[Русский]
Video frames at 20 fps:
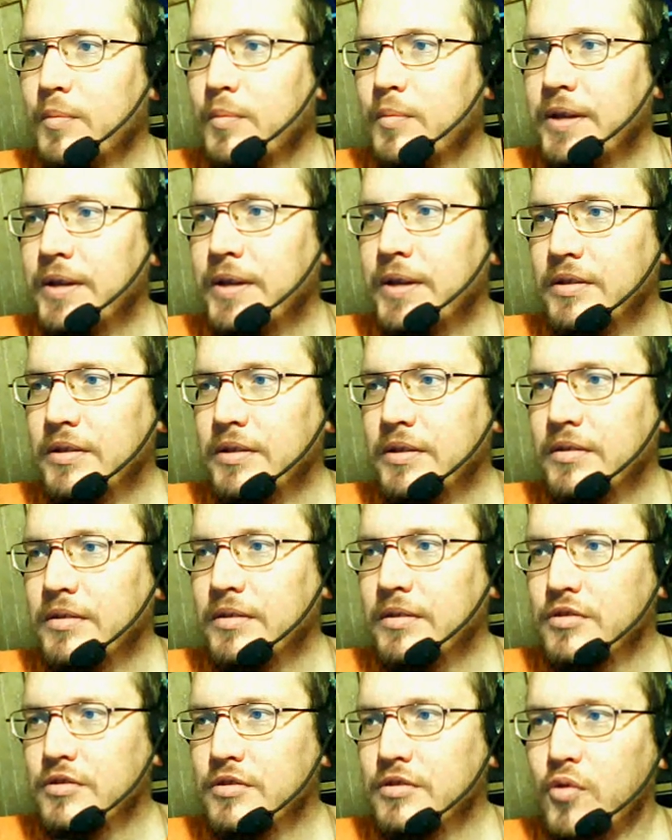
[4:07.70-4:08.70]
Print,
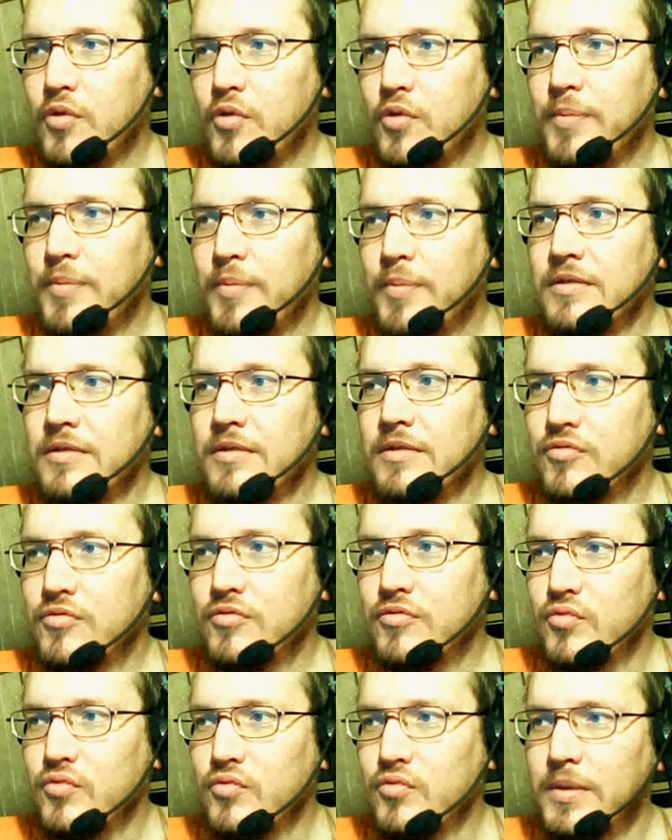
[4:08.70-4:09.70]
скобка
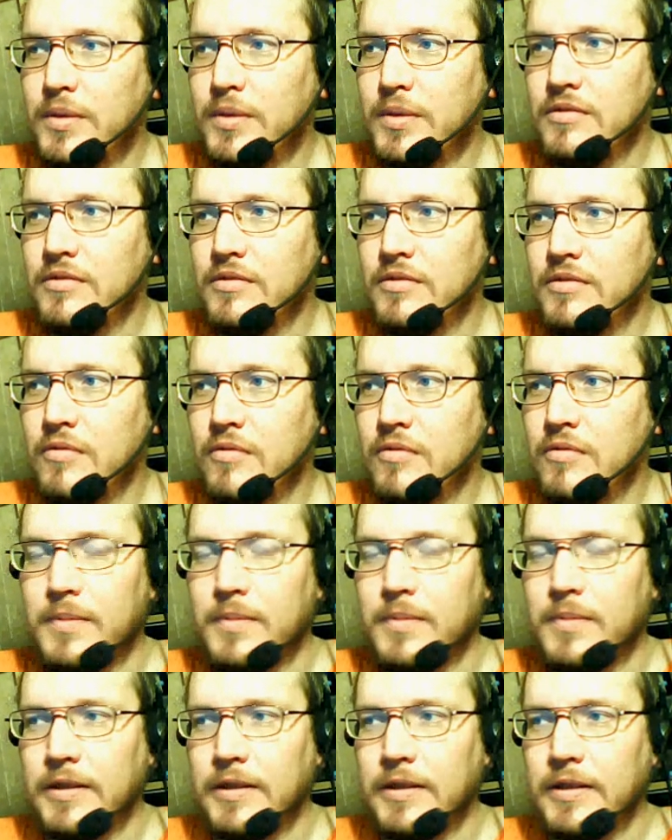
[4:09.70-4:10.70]
сумма,
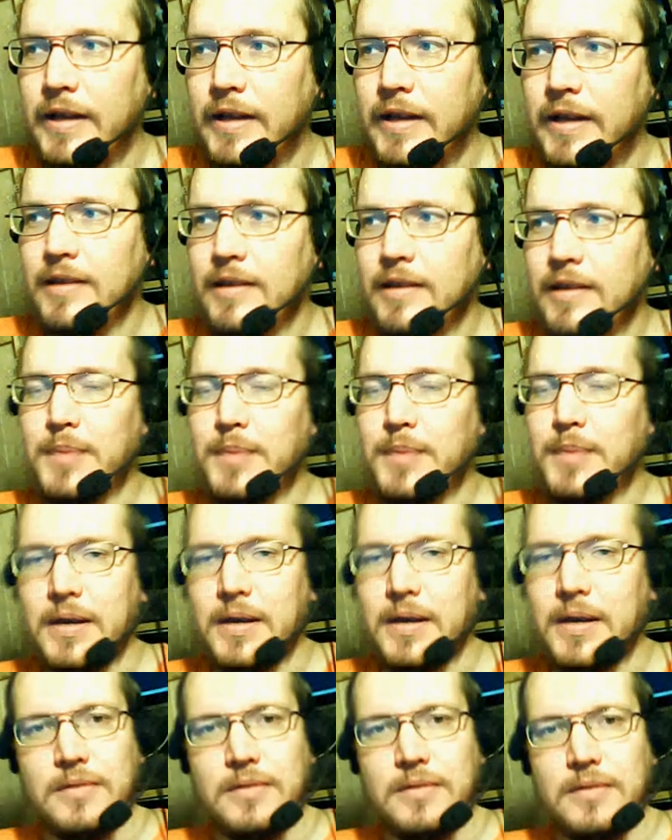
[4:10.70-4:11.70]
скобка 3 и
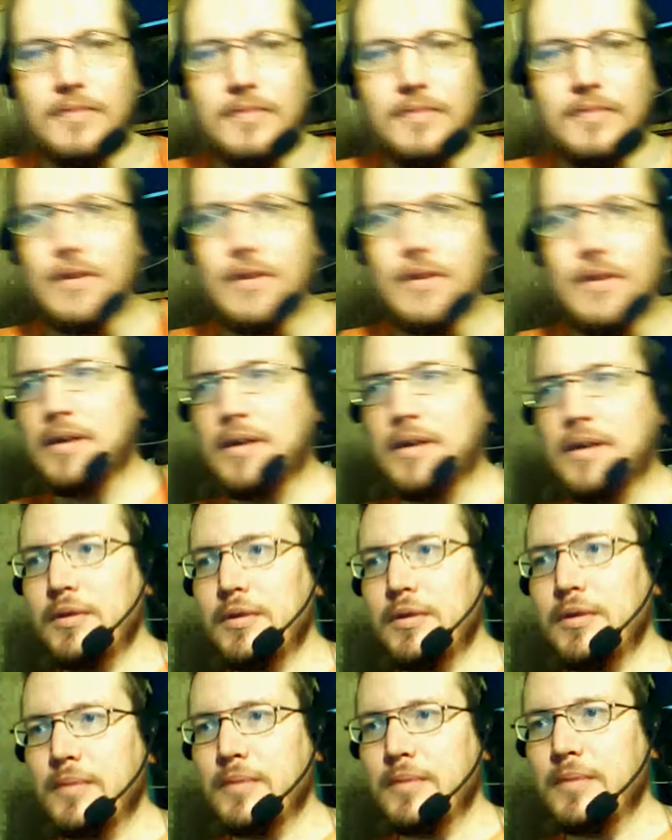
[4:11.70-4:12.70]
5. Два
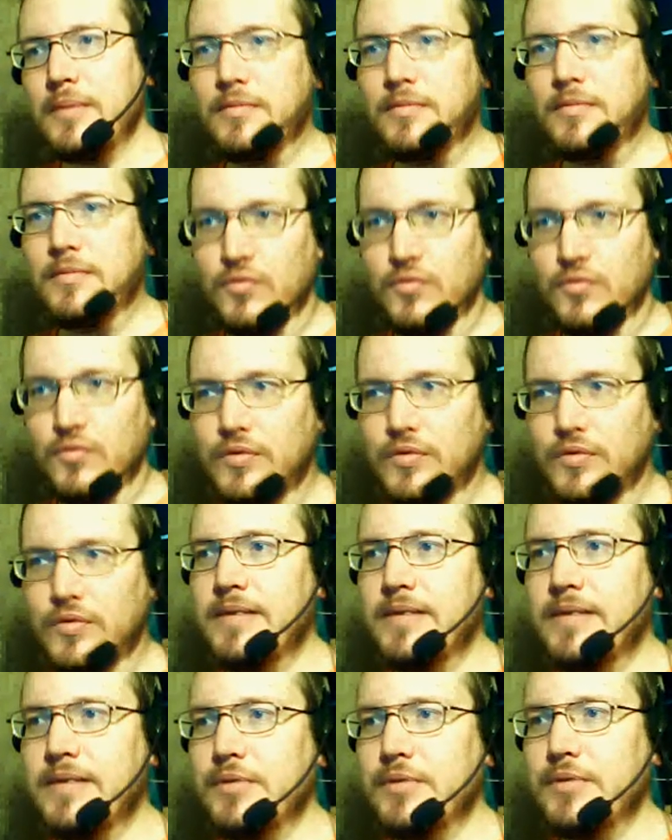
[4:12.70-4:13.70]
параметра. Поэтому, ну,
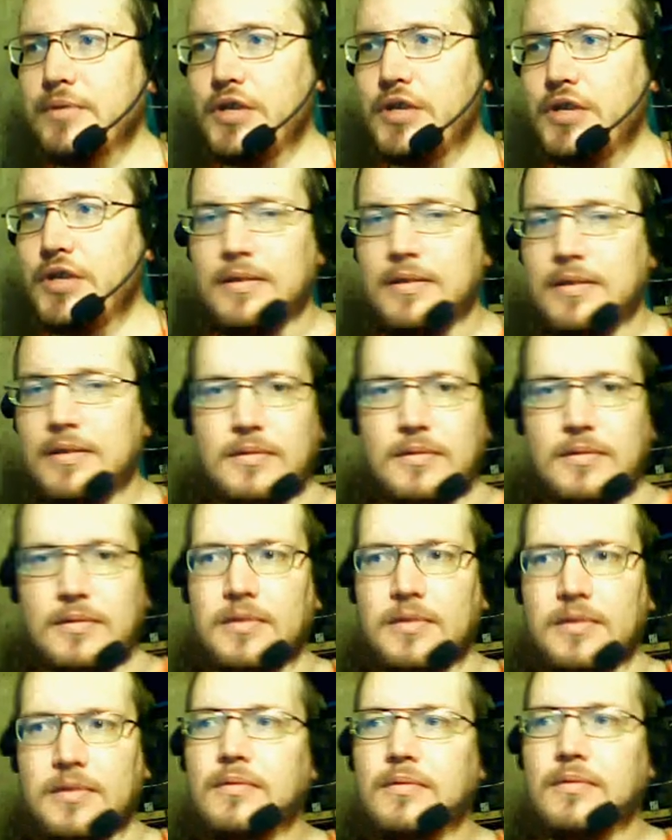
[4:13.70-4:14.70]
здесь получается
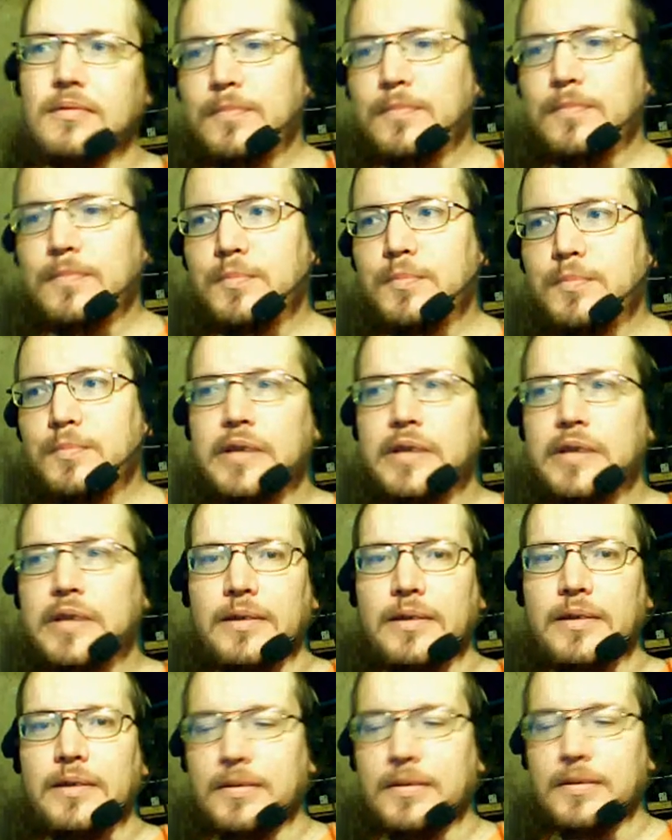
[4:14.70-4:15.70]

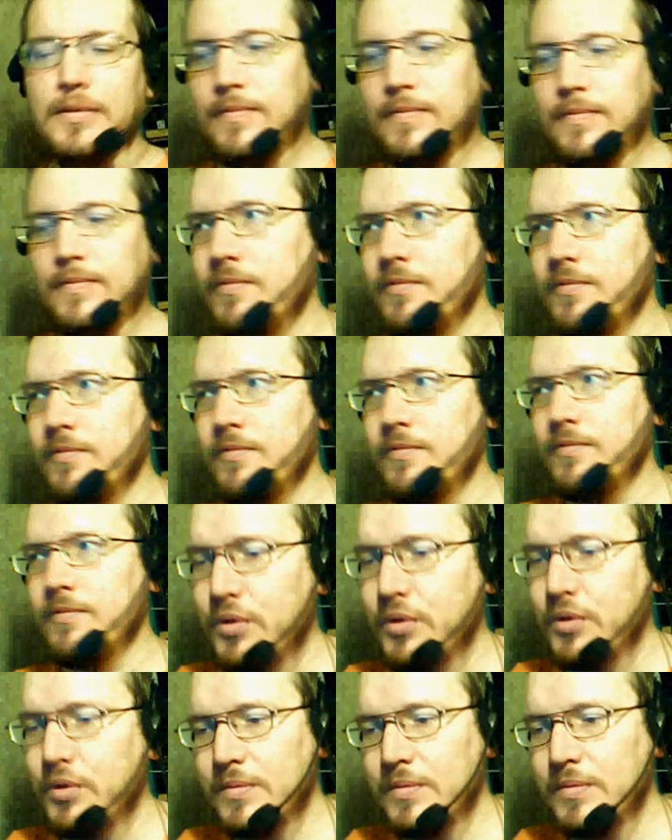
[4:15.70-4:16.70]
3 в
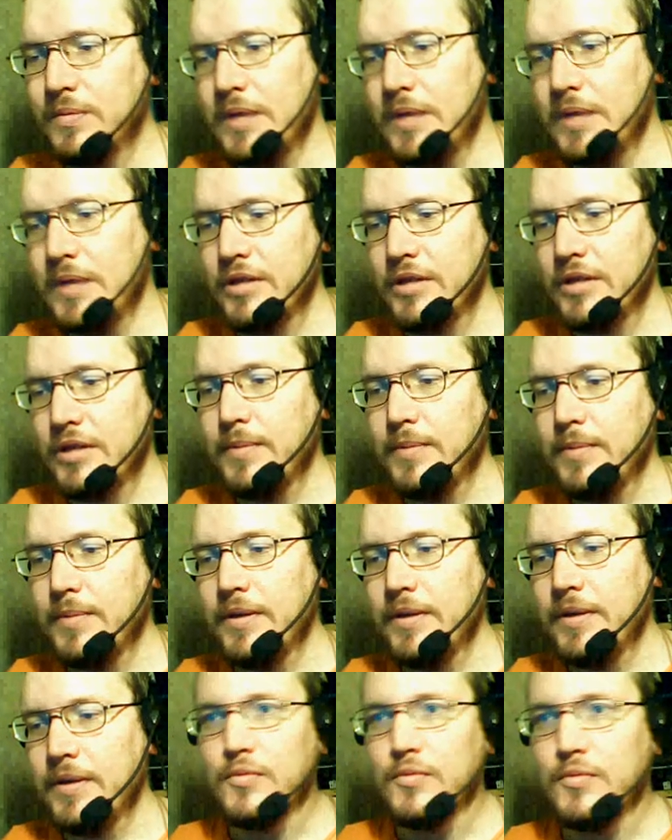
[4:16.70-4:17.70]
глубину вложения,
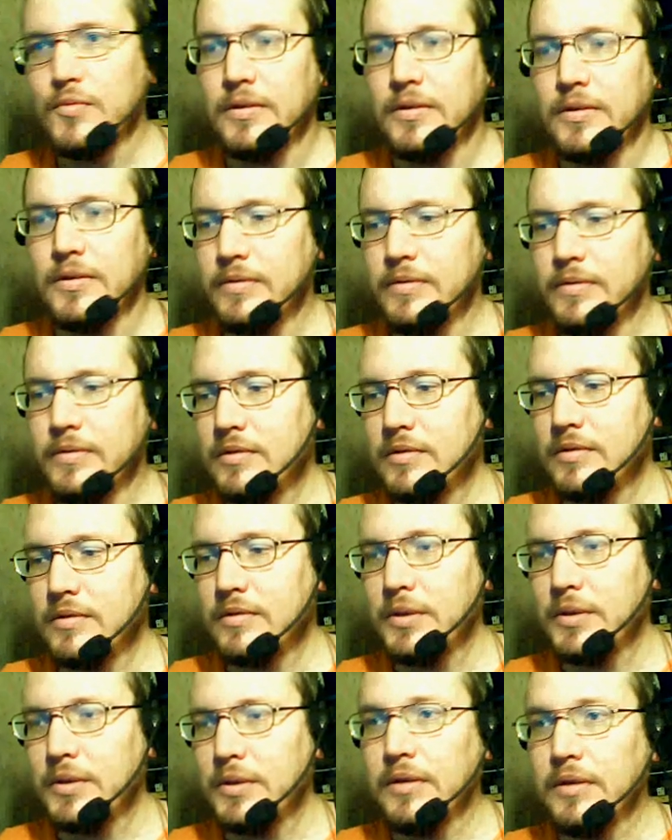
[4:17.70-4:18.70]
поэтому,
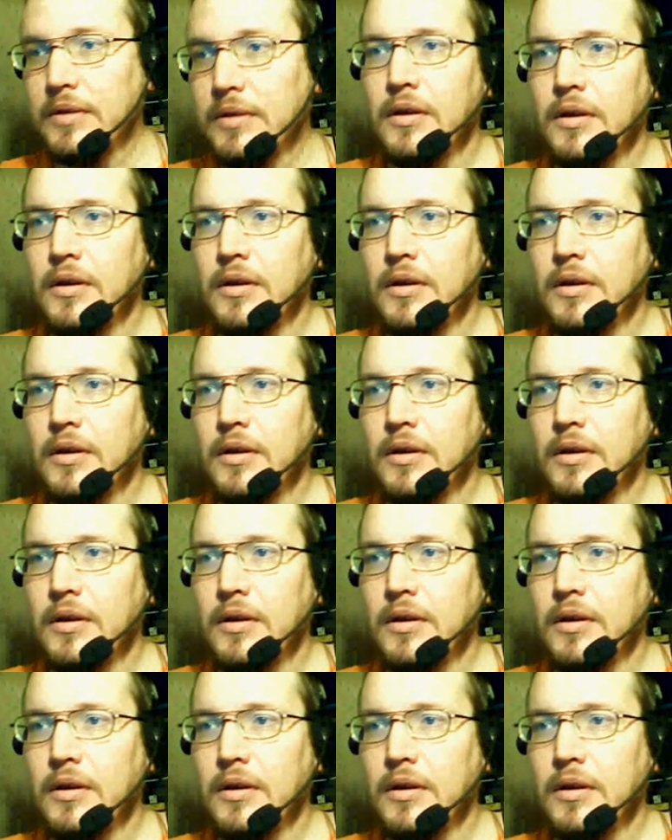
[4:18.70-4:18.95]
соответственно, мы